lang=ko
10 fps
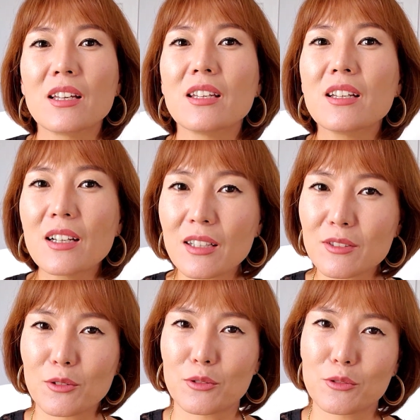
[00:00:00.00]

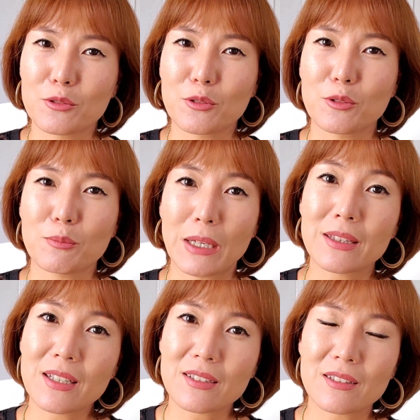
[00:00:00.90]
인간적으로
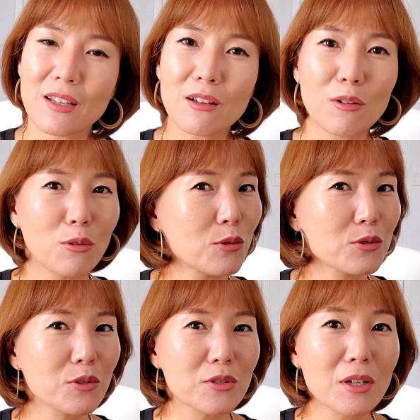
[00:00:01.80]
만났을 때 어?
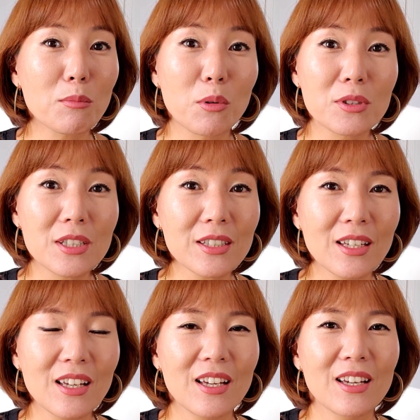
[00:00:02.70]
저 사람 뭐지?
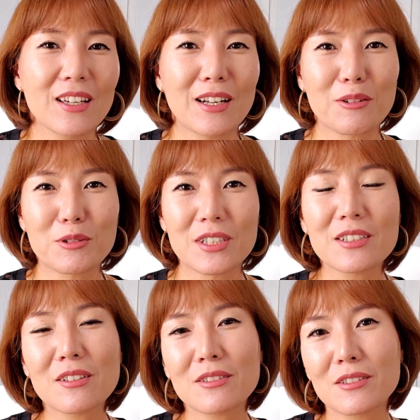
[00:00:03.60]
라고
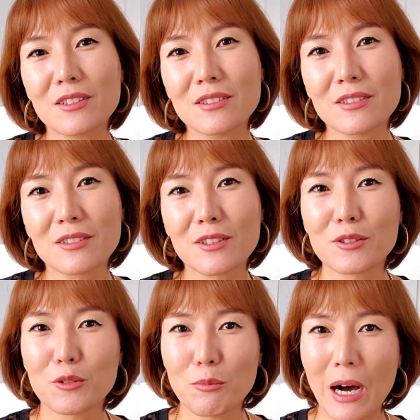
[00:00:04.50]
시선을 끄는
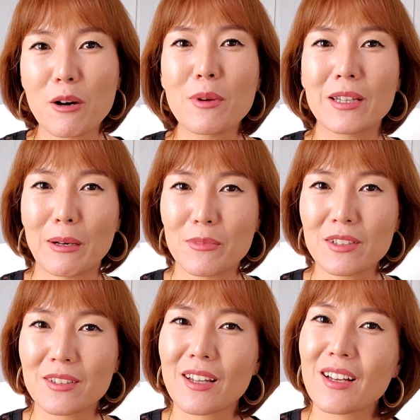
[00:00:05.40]
그리고 마음에
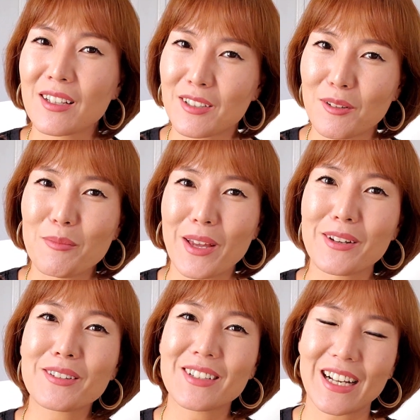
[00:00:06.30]
남는 그런
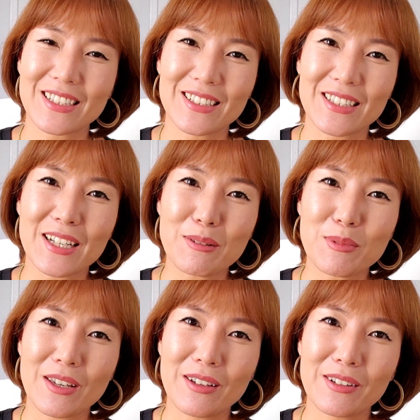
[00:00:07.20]
매력을 가진
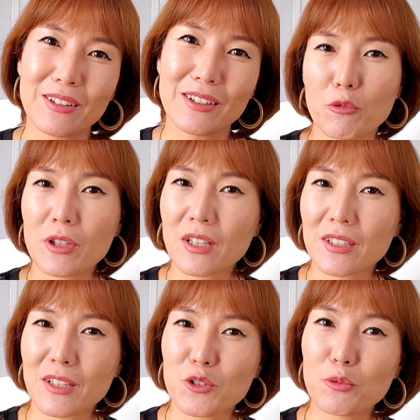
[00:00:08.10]
사람이에요 우리가
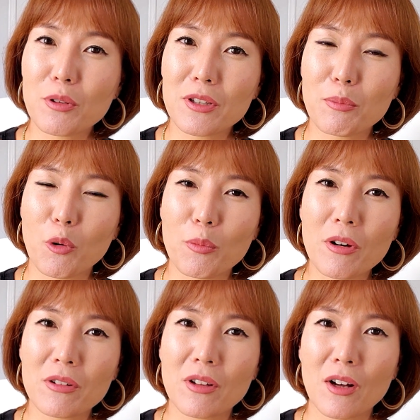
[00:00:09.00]
이렇게 주변에
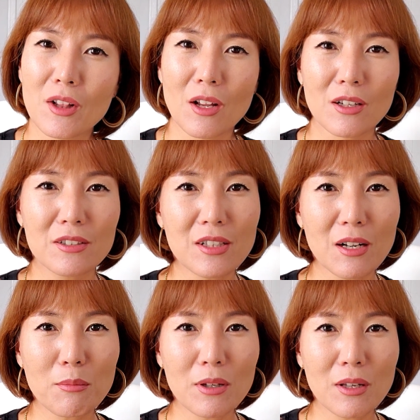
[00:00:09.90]
보면 그
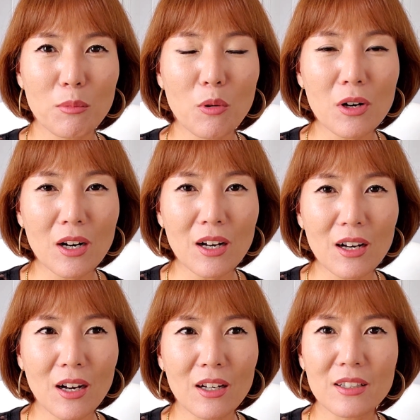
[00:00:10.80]
사람만의
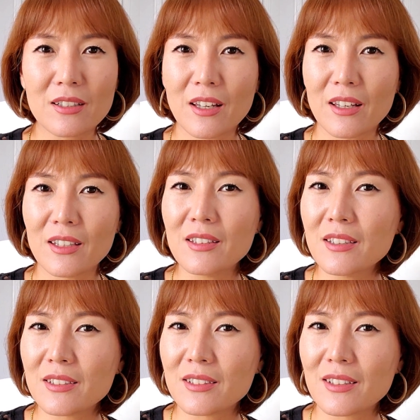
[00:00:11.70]
뭔가가 이렇게
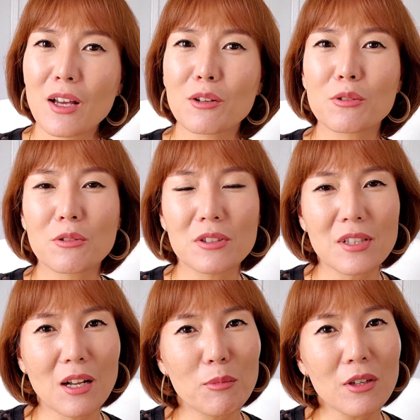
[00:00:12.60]
있는 그리고 그
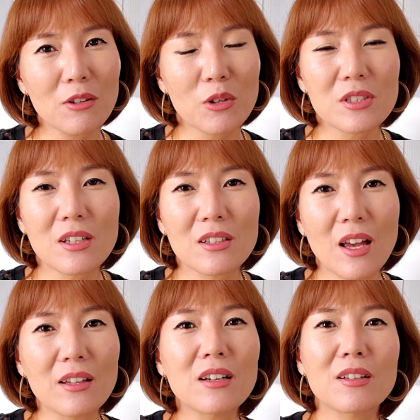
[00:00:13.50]
사람이 굉장히
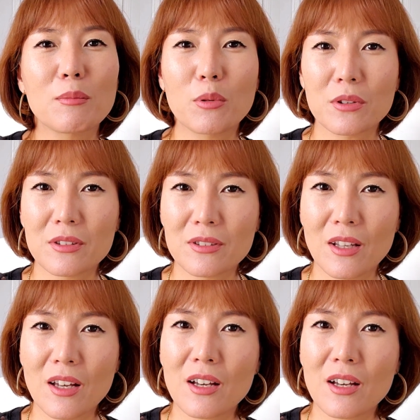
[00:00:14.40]
대단해 보이는